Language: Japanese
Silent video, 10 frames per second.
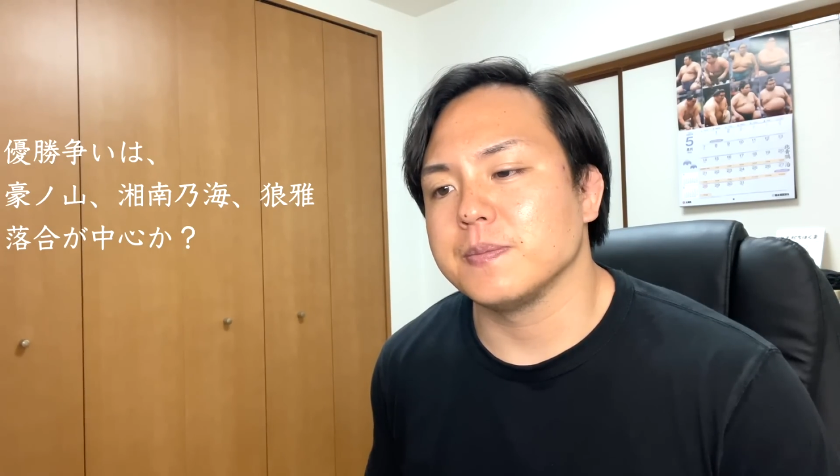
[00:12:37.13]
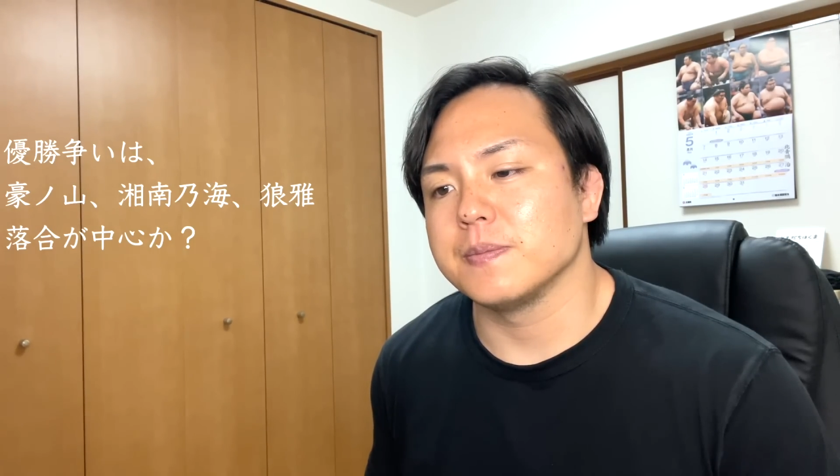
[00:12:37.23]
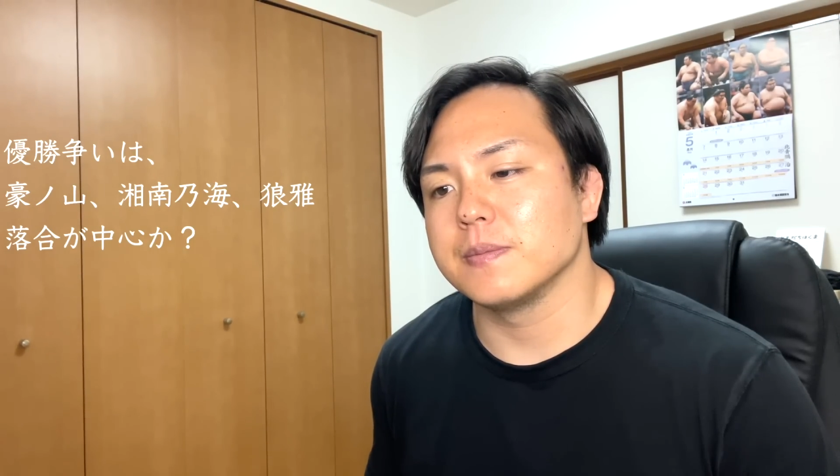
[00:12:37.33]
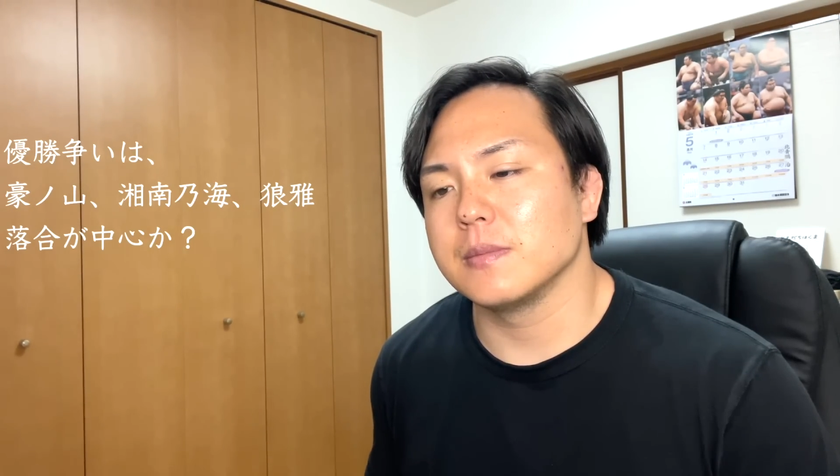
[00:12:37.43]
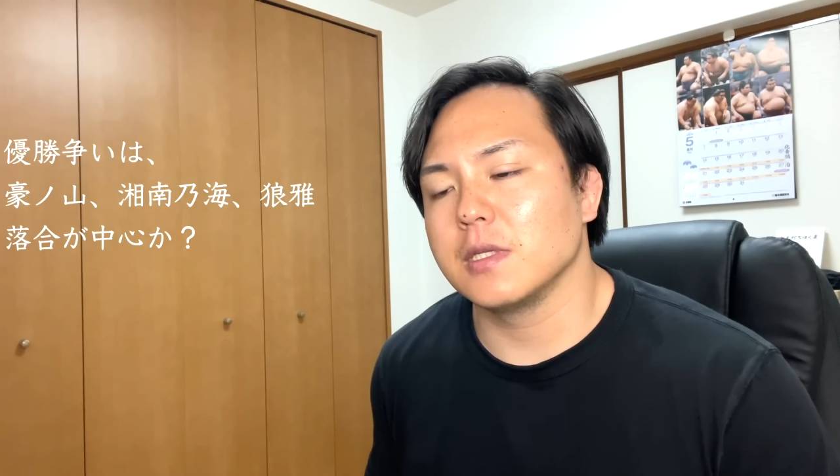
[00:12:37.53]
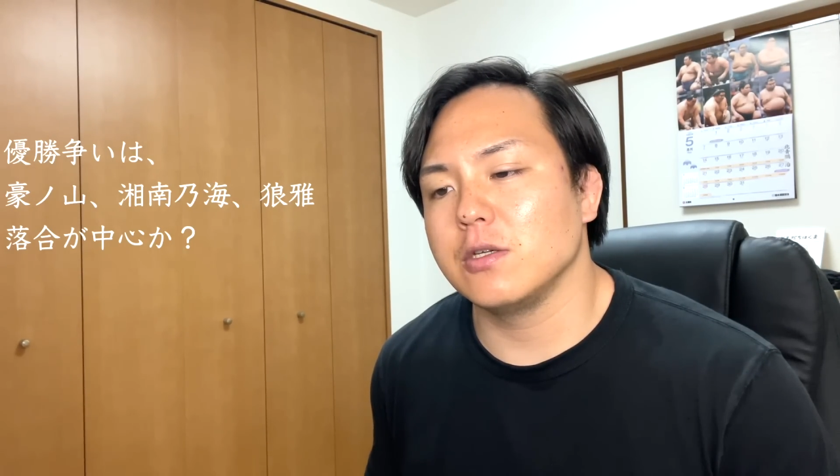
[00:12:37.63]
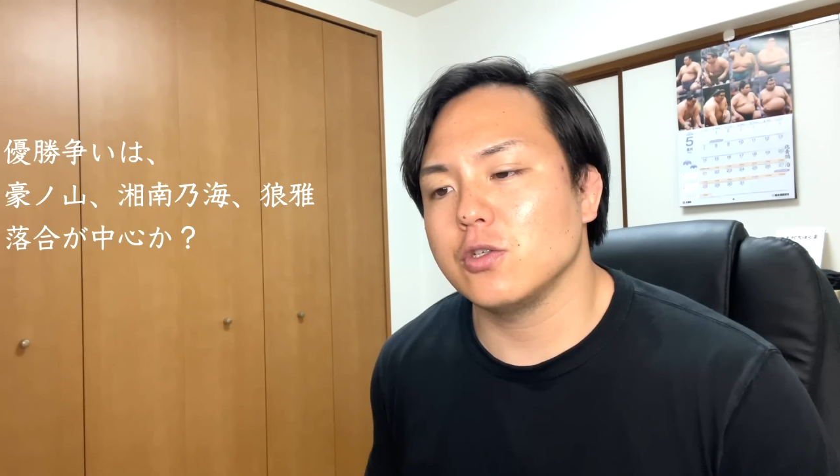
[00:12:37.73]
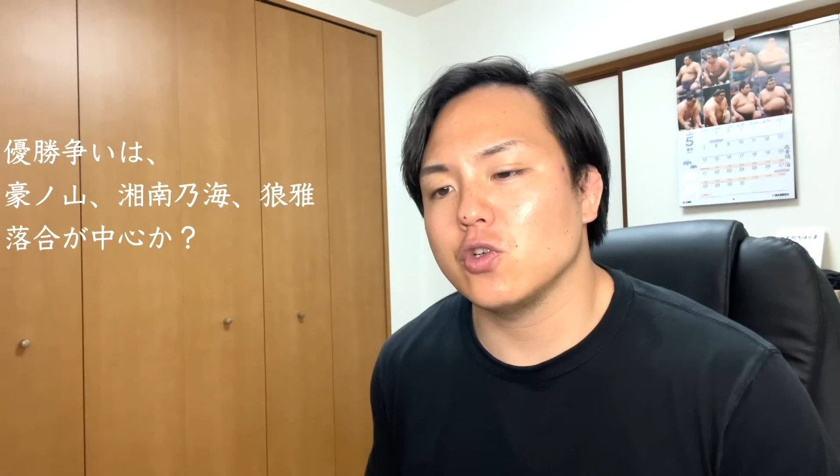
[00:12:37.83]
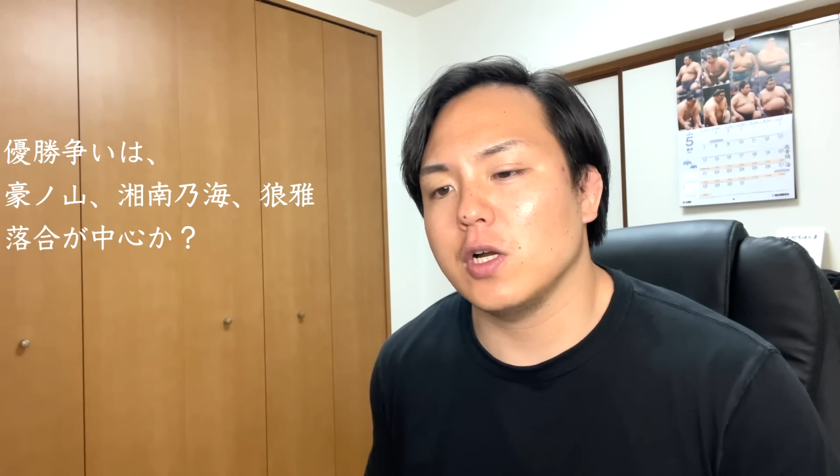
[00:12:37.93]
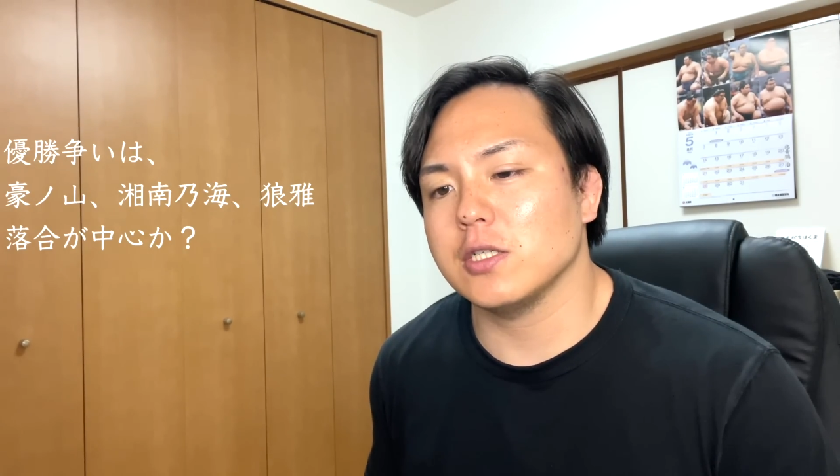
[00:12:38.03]
うん優
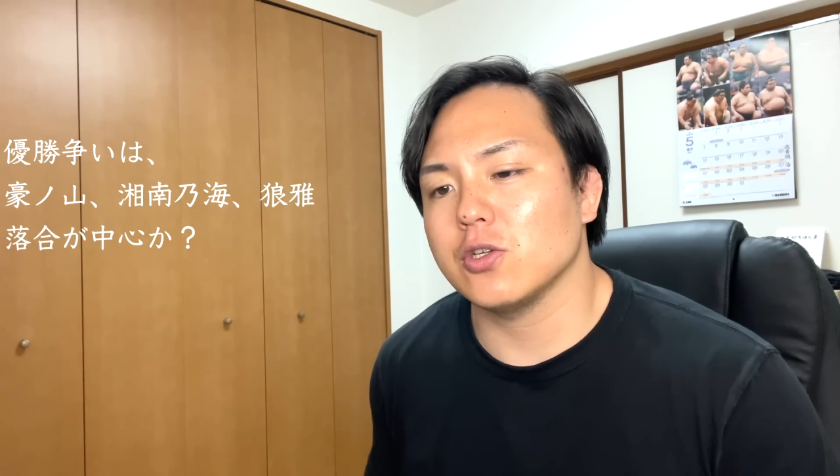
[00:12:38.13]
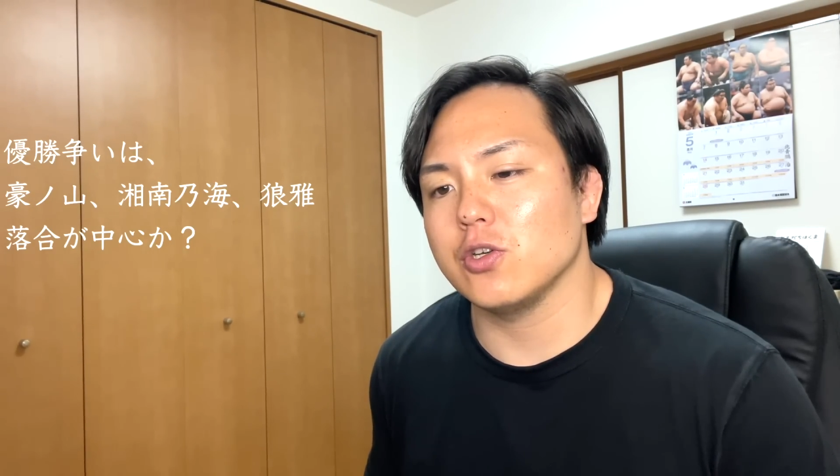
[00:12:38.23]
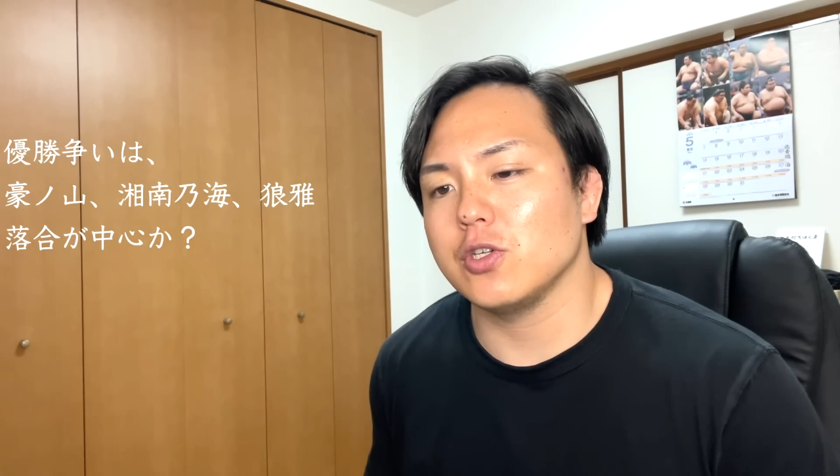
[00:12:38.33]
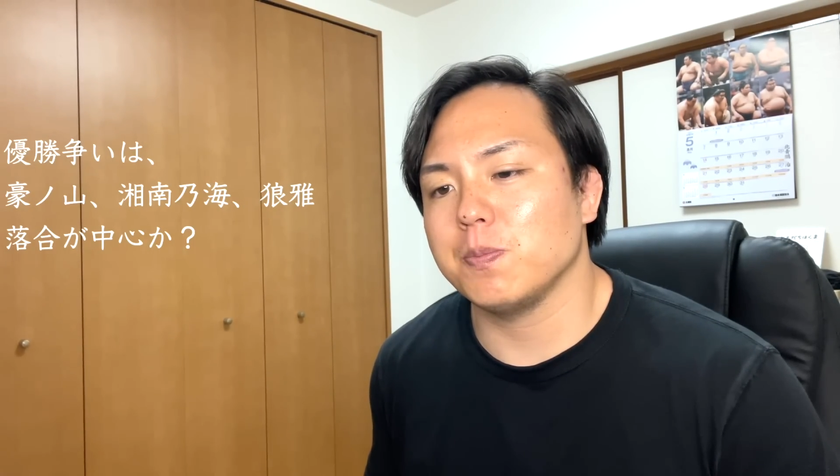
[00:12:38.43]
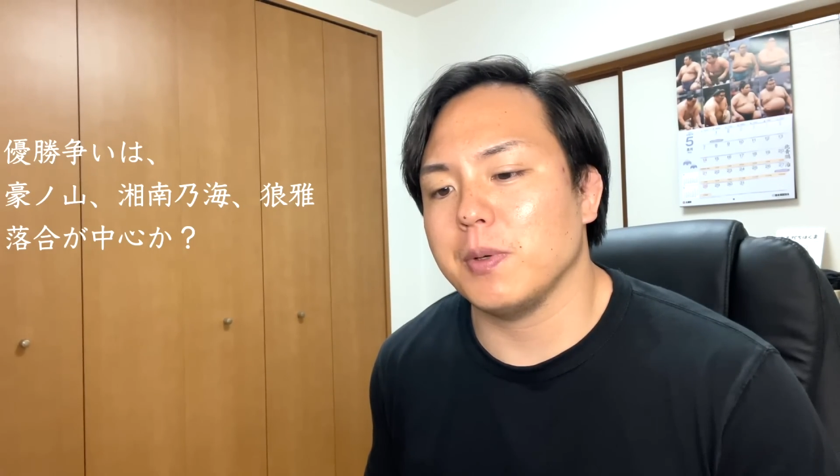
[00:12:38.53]
勝争いを引っ